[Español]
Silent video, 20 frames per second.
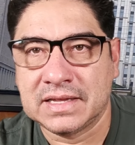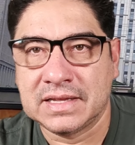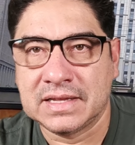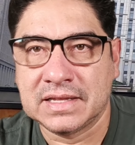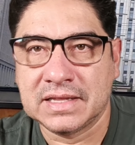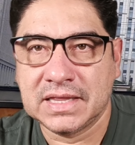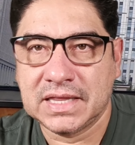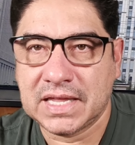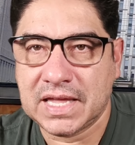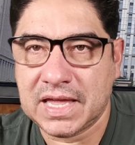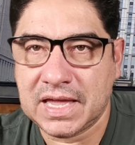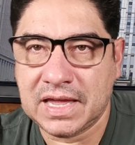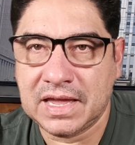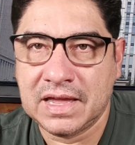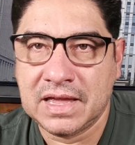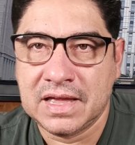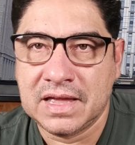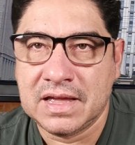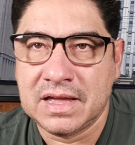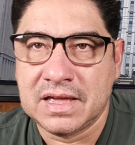de
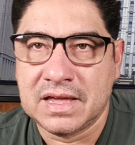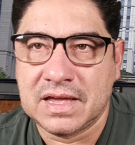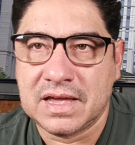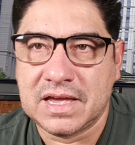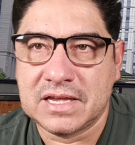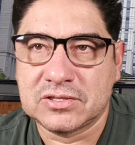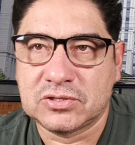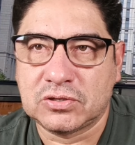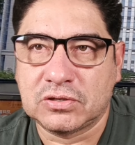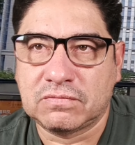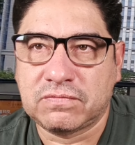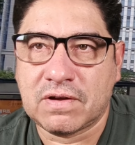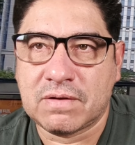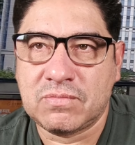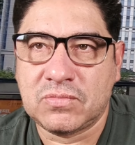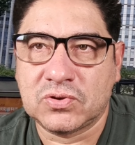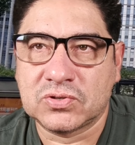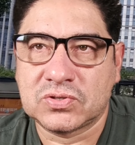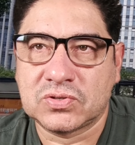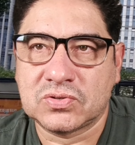estos
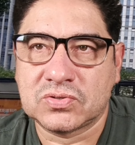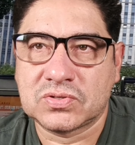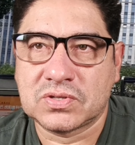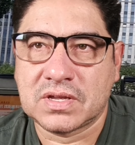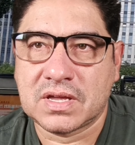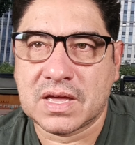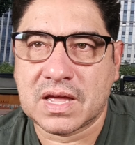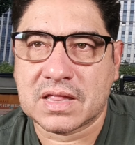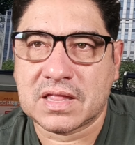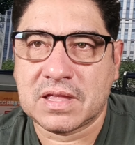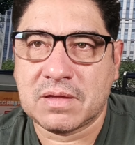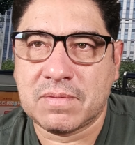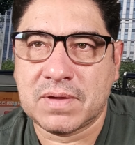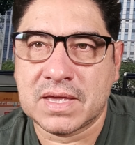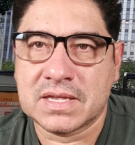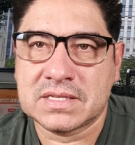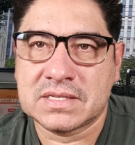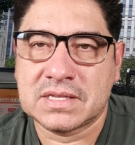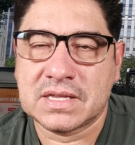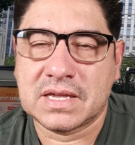famosos
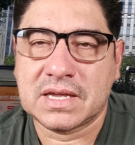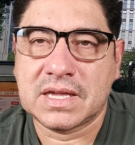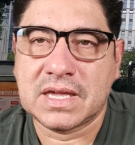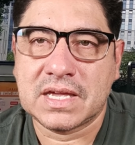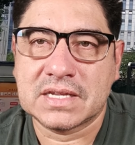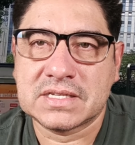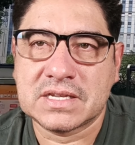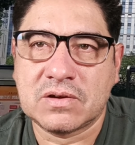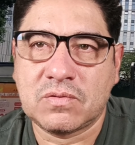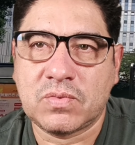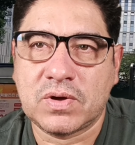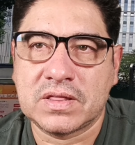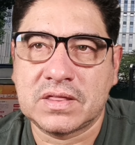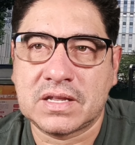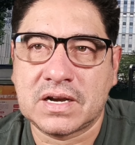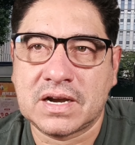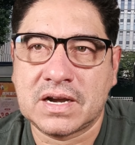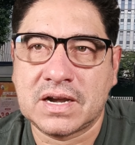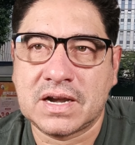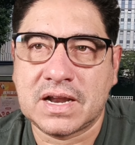KTVs eh, que se
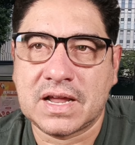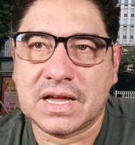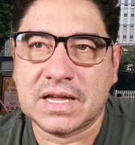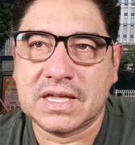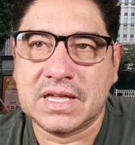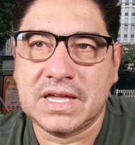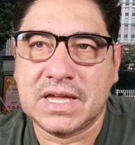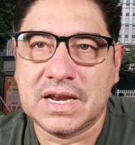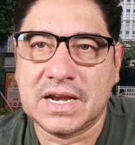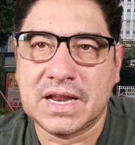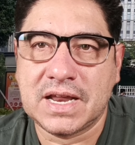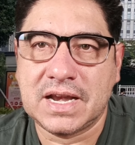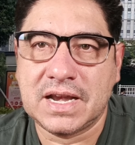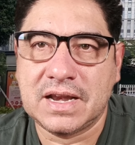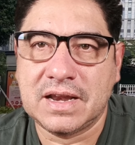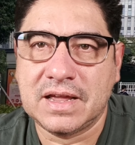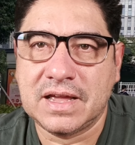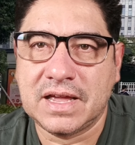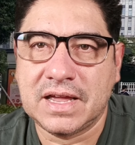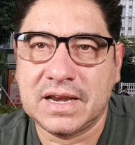encuentran aquí en,
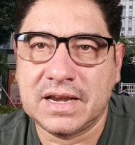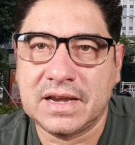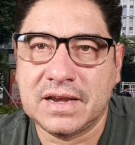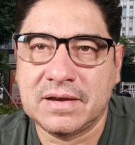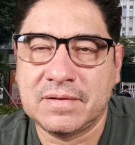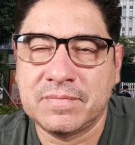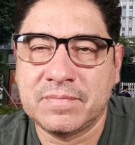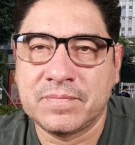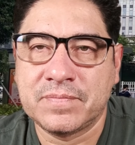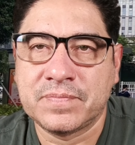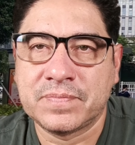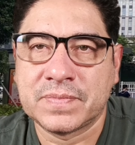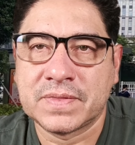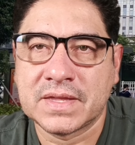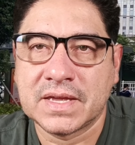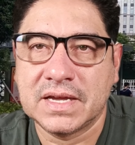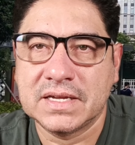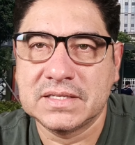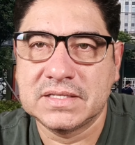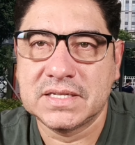el,
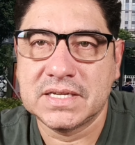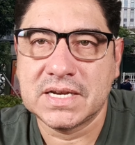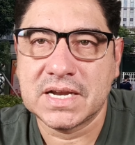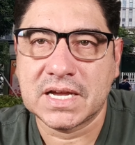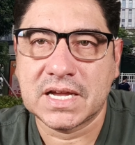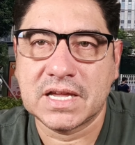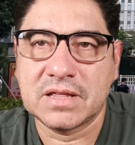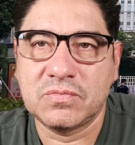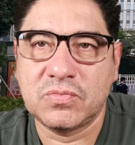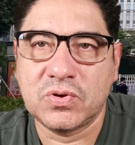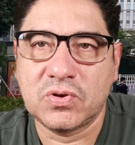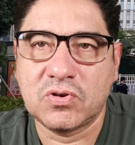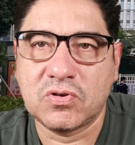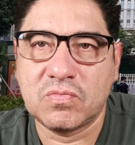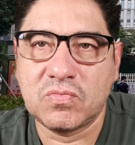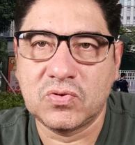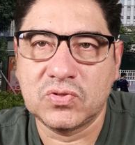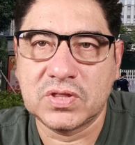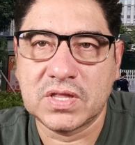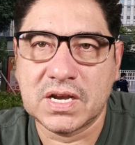mm. en, China, que es muy
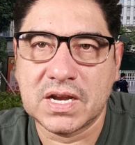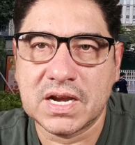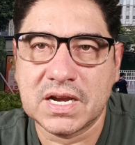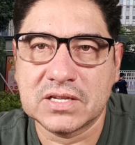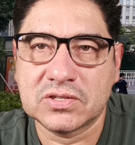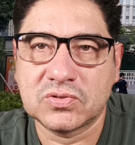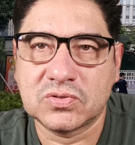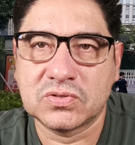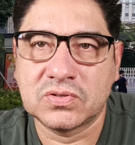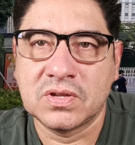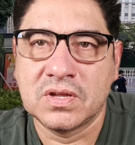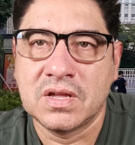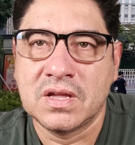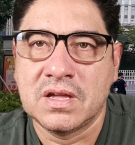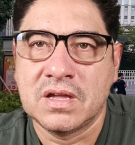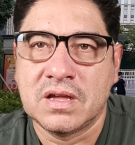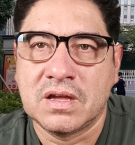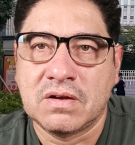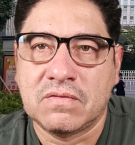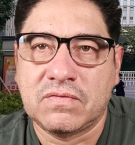común tener estos
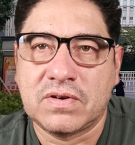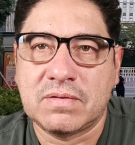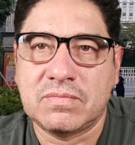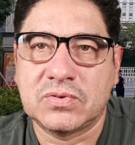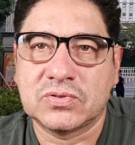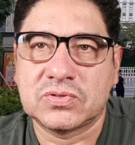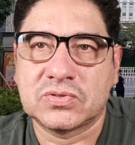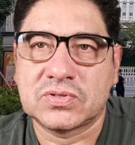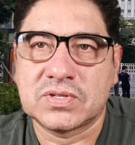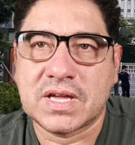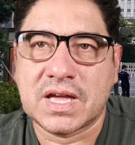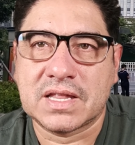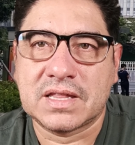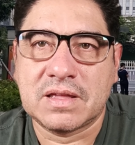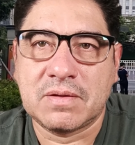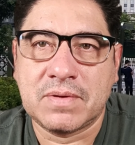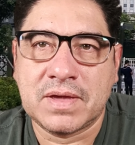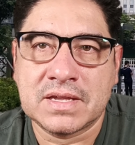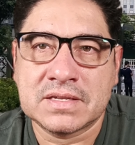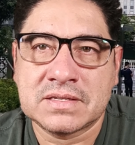famosos
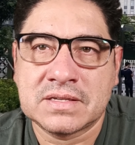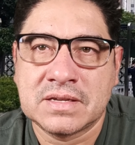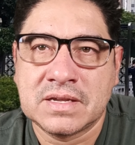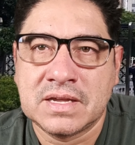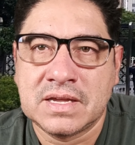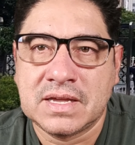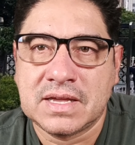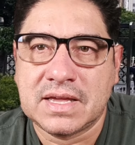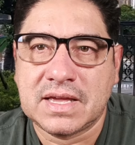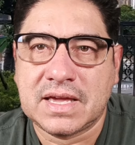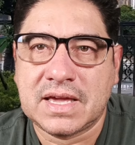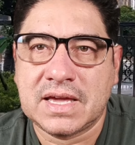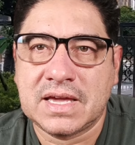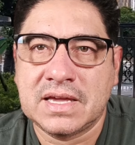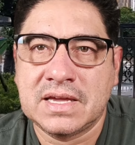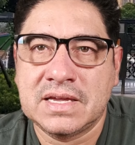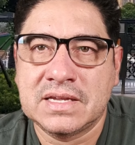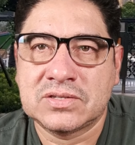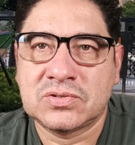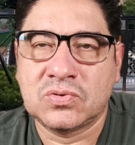KTVs
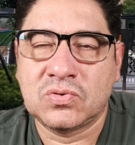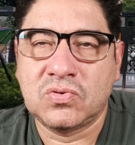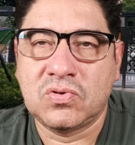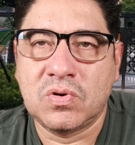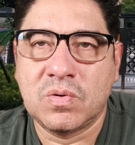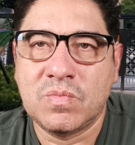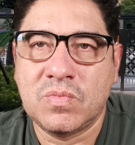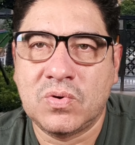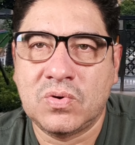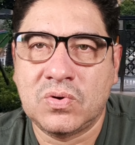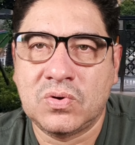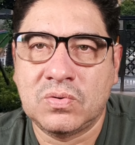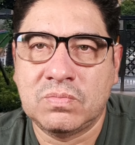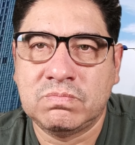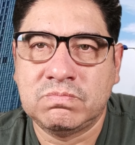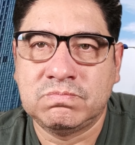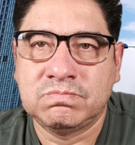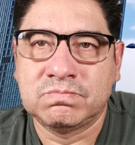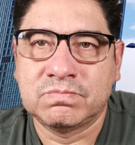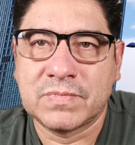que son como
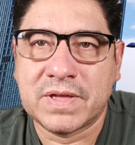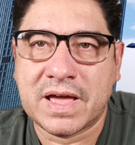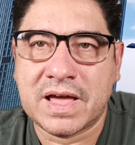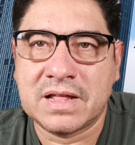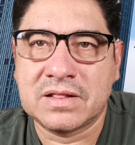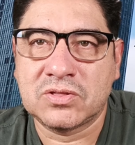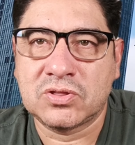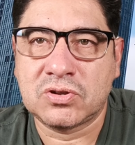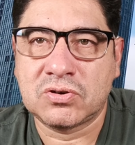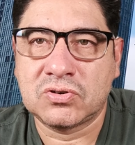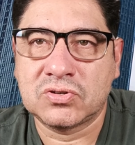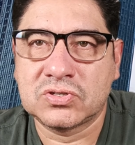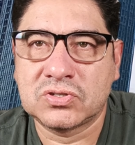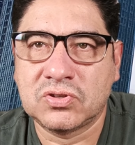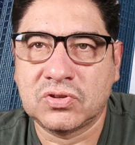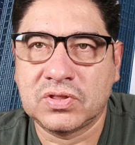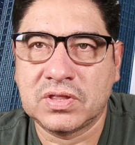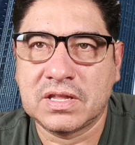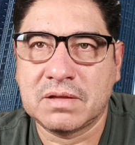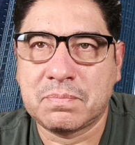antros
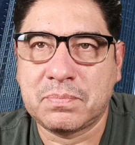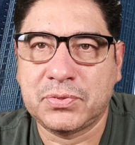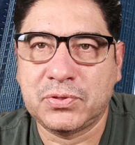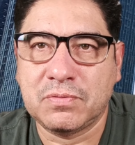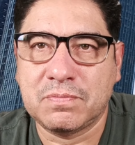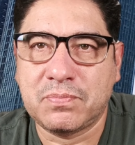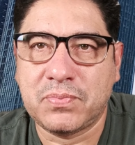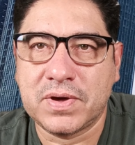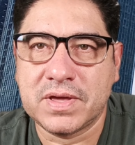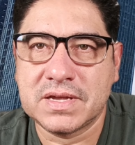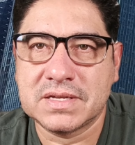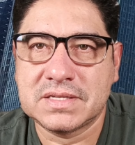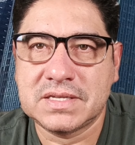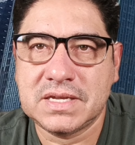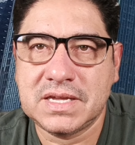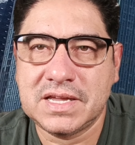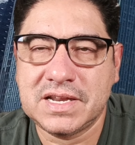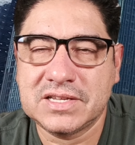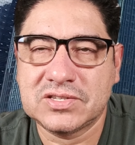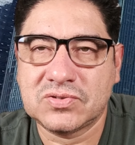donde tú puedes
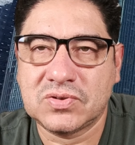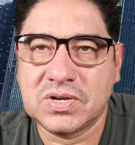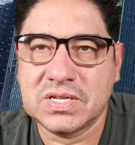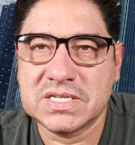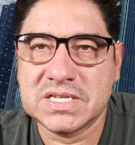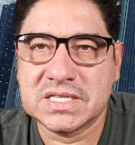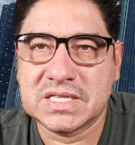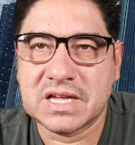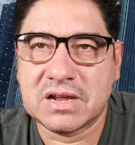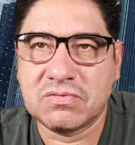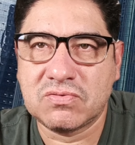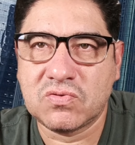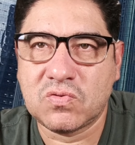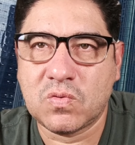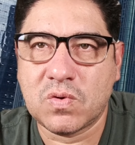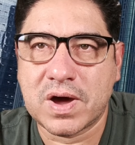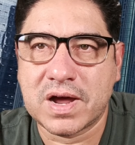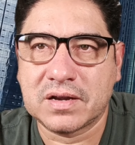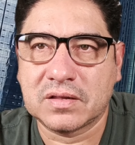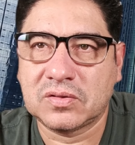ir y solicitar un
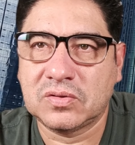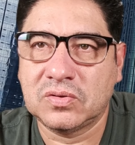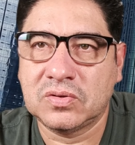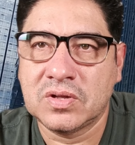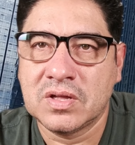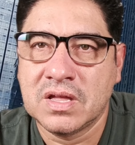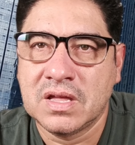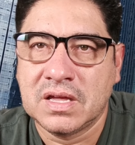cuarto